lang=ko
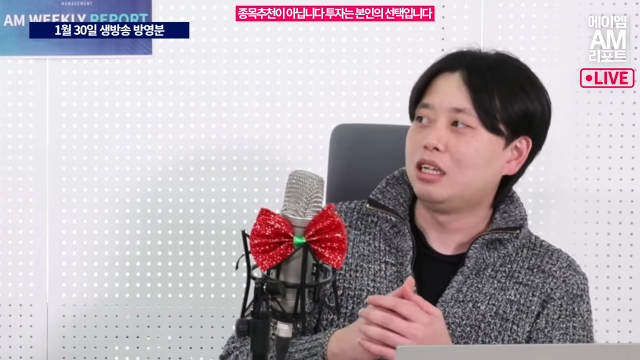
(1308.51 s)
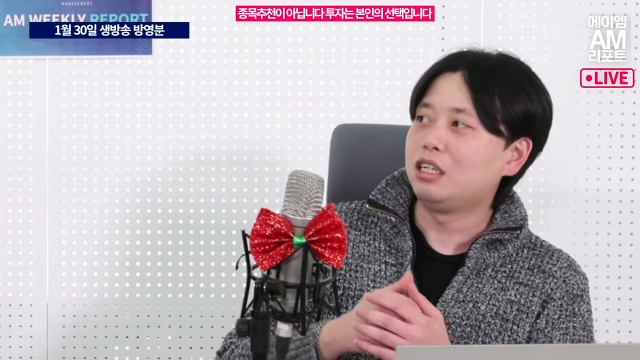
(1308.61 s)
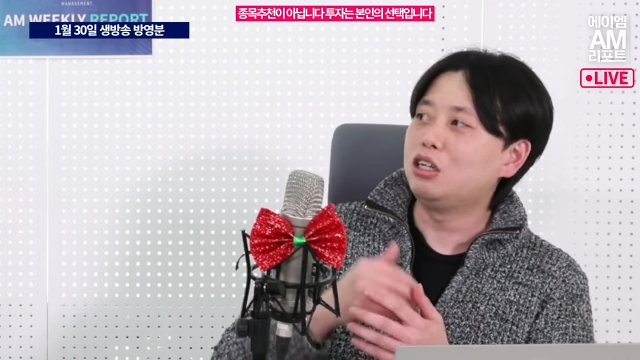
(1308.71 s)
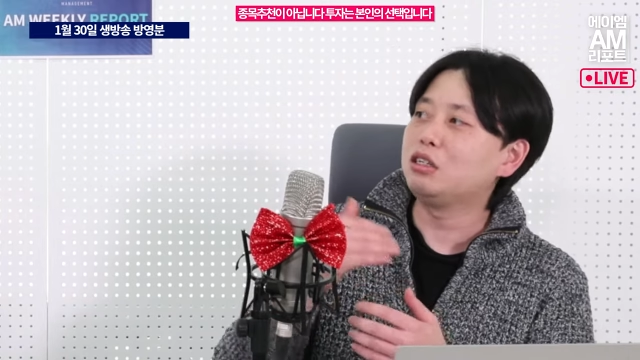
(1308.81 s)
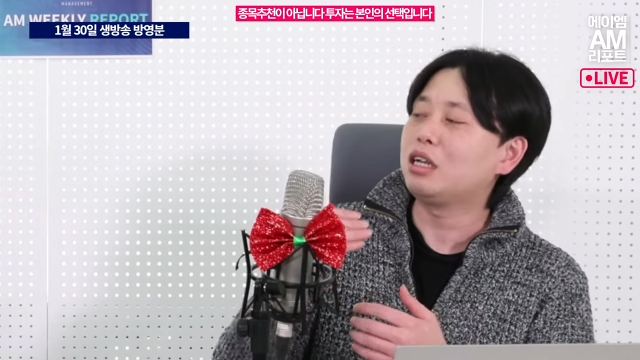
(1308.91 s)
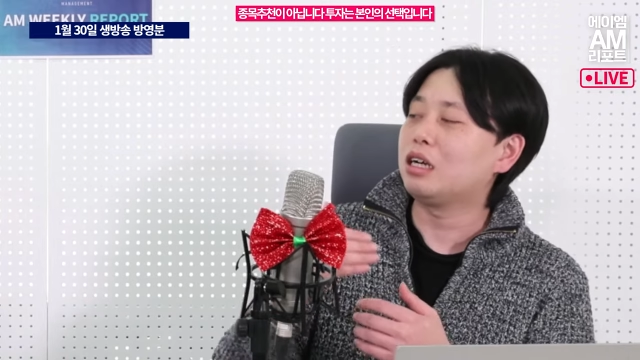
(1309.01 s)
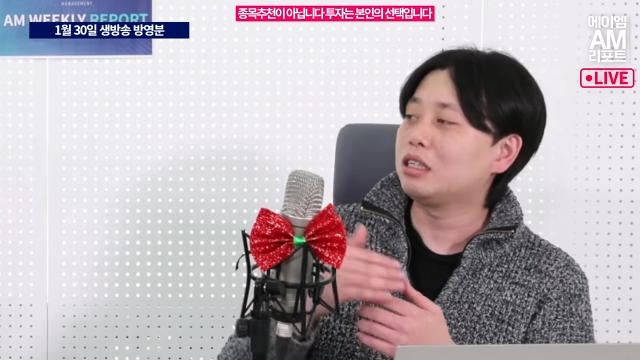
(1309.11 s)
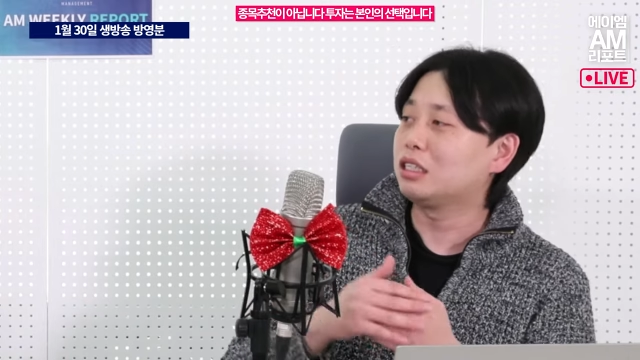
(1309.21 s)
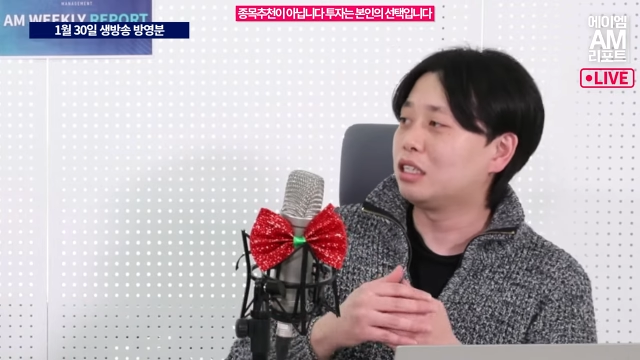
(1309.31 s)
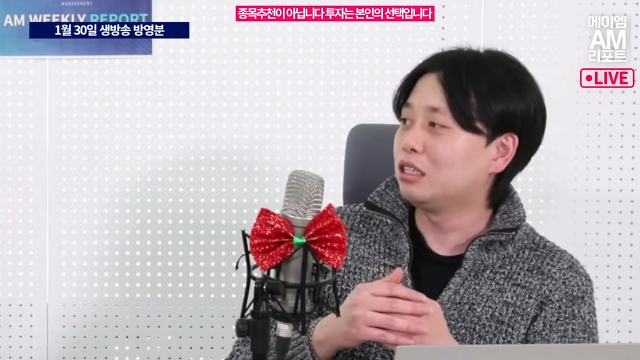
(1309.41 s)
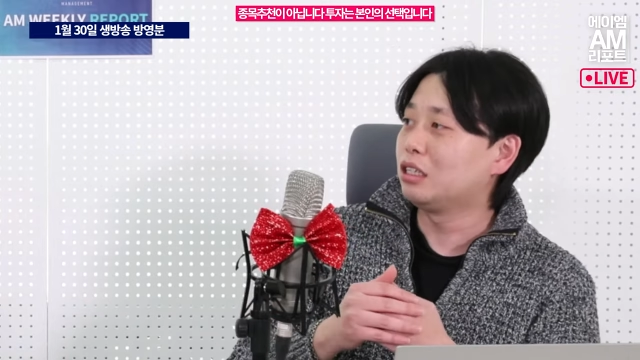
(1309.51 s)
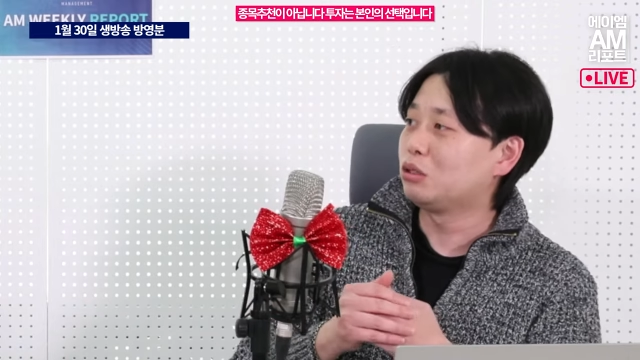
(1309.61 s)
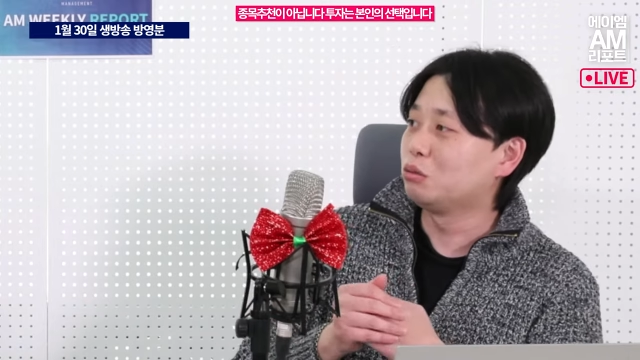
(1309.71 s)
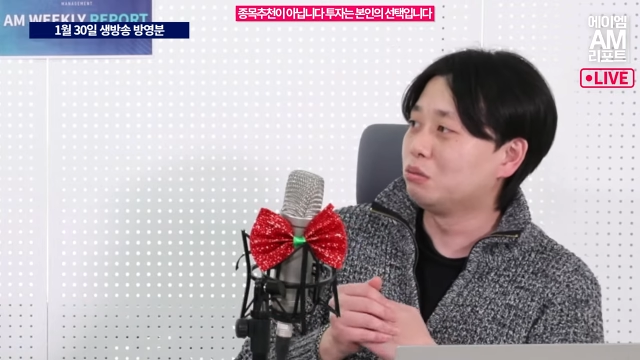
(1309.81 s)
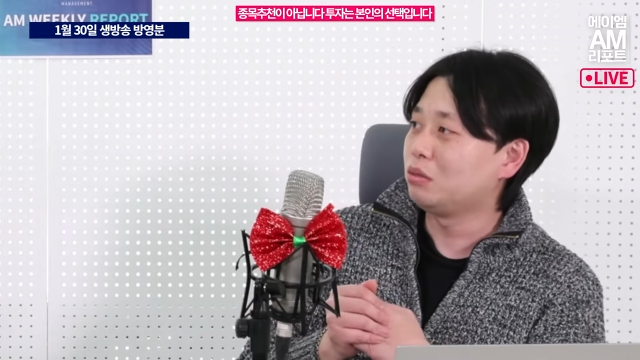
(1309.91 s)
이럴 때 하락시키는 게
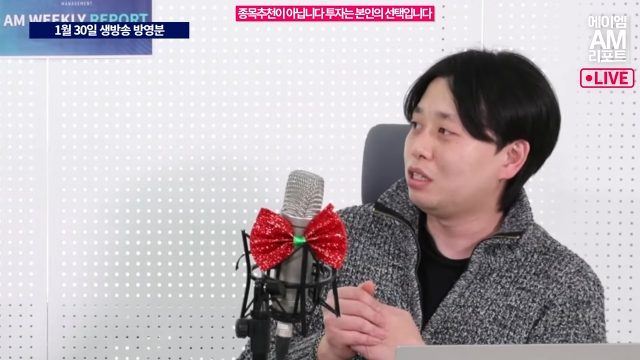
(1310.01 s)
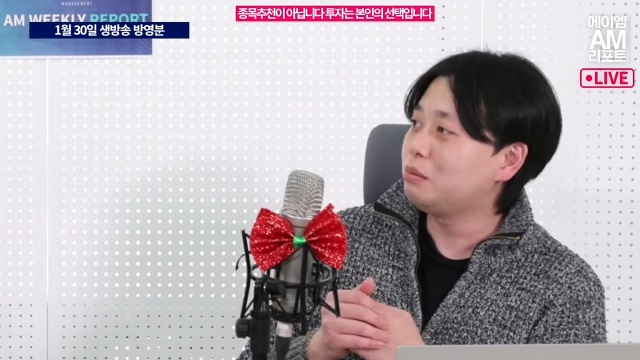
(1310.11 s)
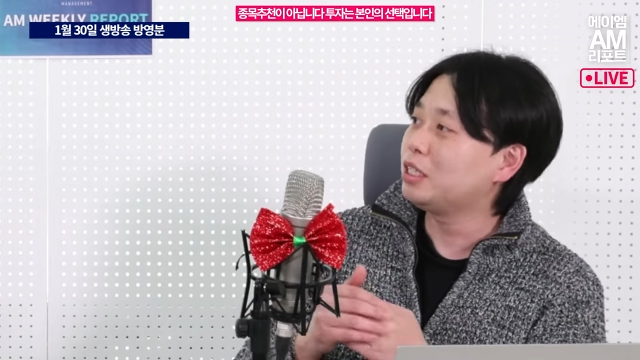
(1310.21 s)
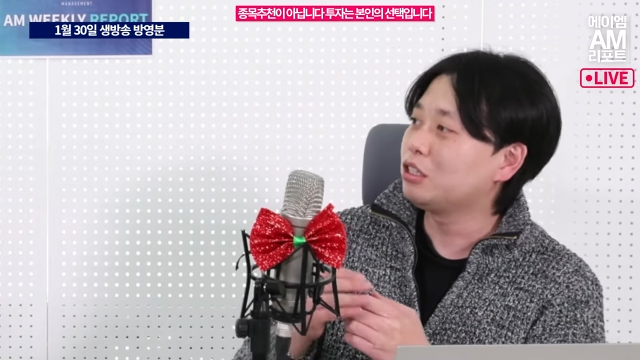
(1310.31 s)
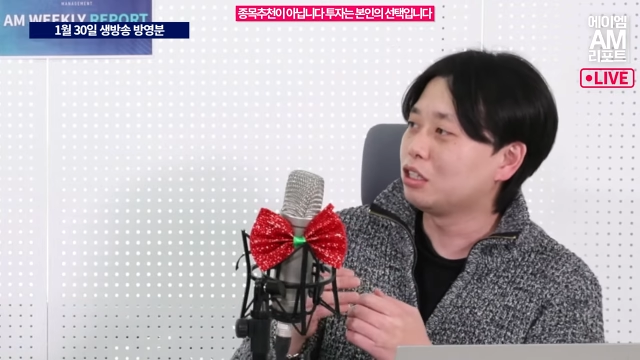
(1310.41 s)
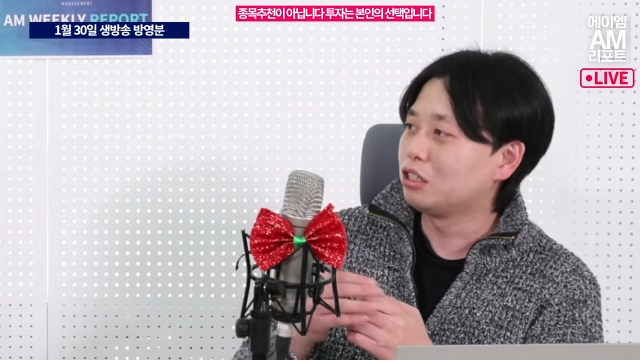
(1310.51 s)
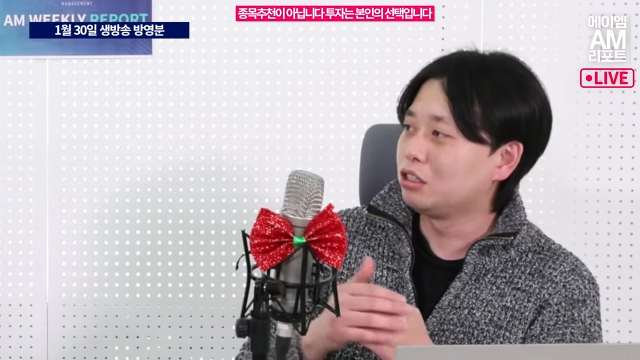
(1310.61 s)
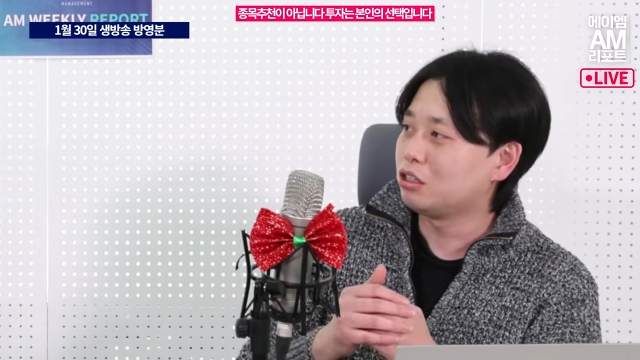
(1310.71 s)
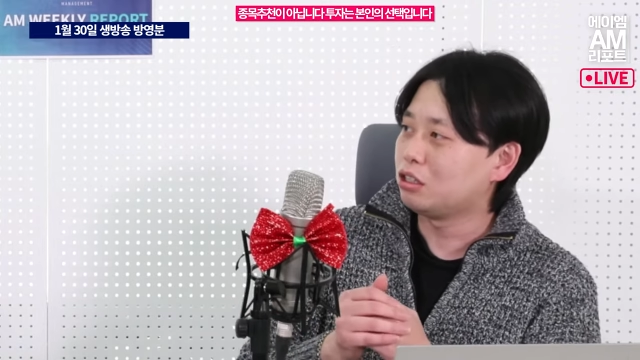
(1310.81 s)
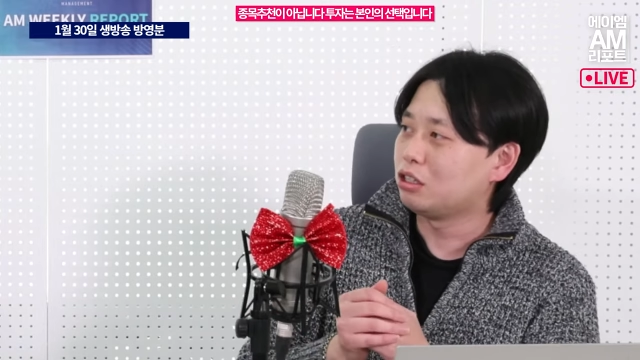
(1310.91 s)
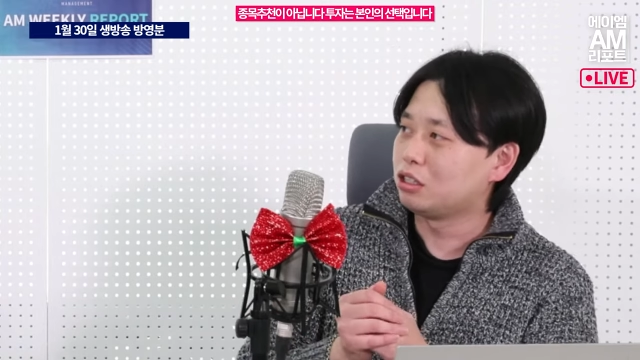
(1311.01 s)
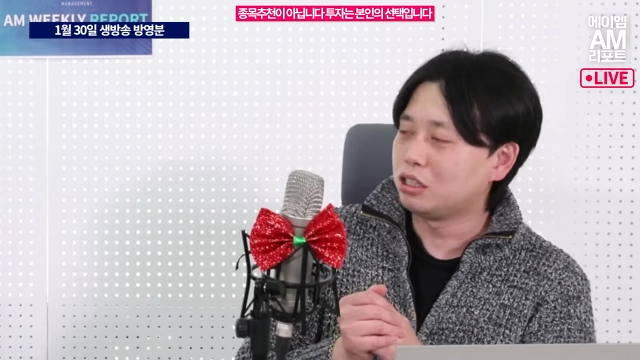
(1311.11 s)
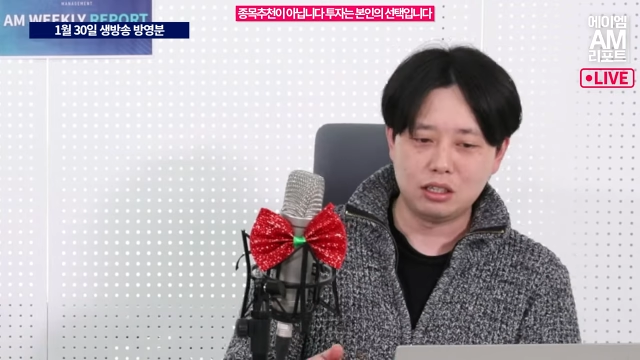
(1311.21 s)
좀 일반적인 거거든요. 음.